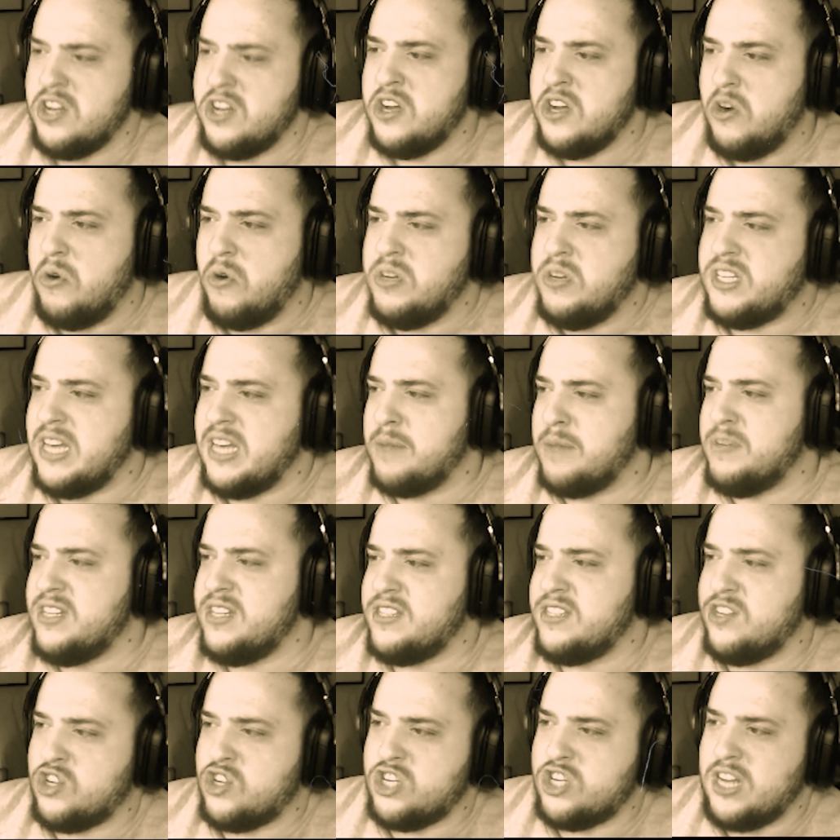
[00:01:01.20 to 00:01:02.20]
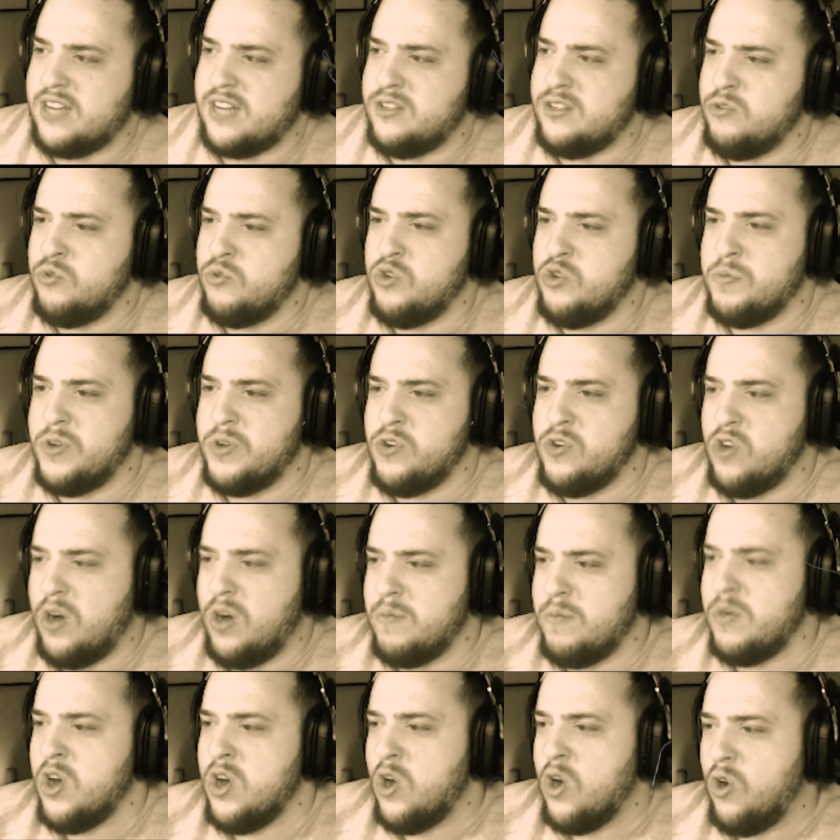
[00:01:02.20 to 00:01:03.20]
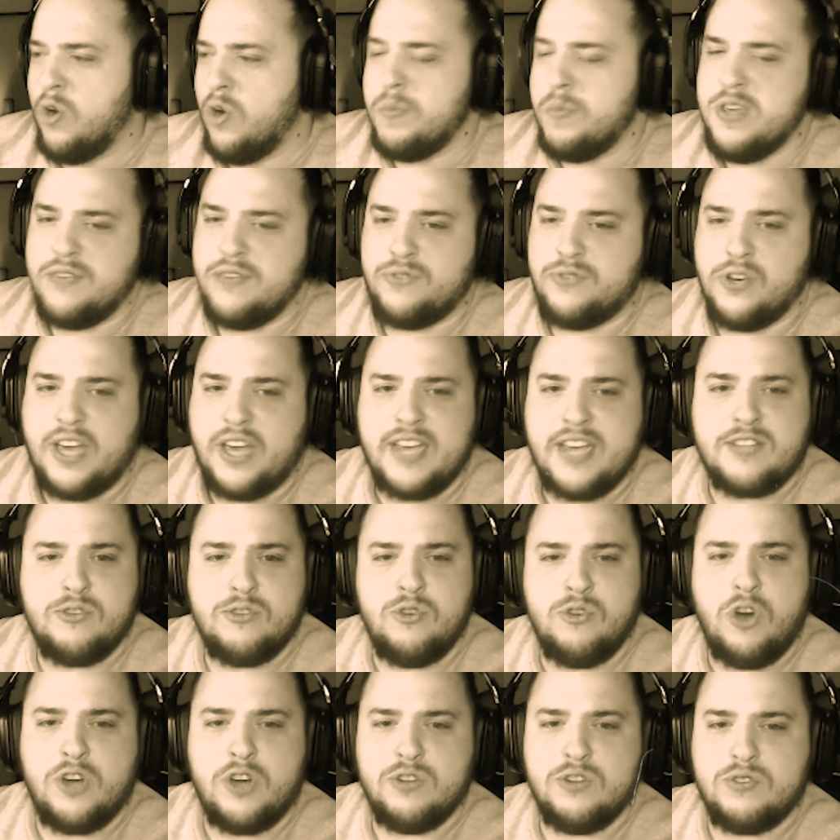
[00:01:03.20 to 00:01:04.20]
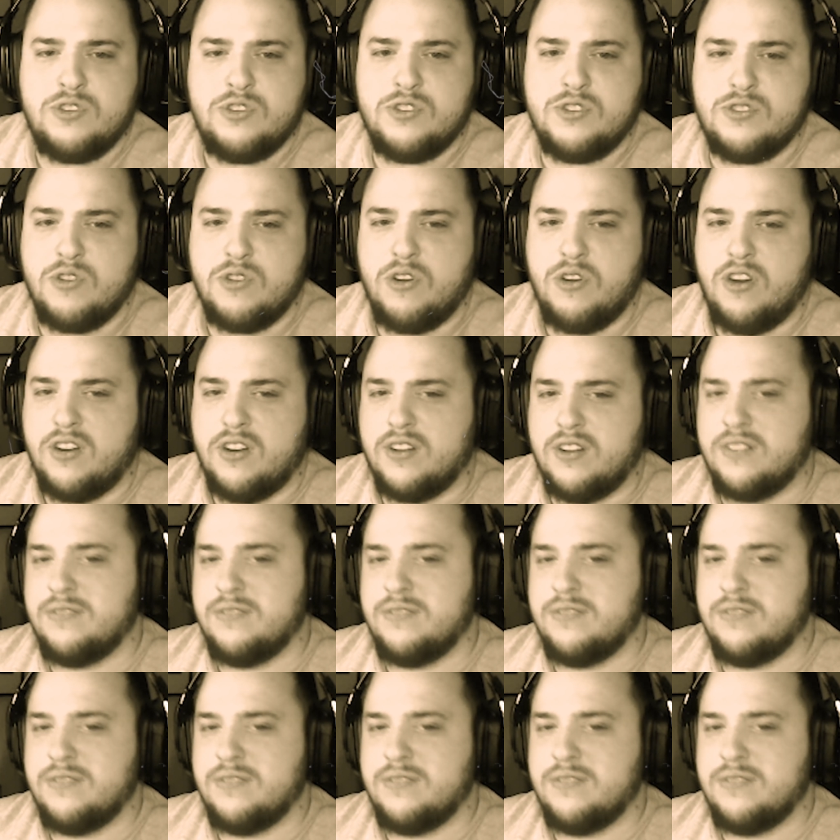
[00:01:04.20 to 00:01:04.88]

und ich habe diese Stadt nun übernommen, um hier für Recht und Ordnung zu sorgen.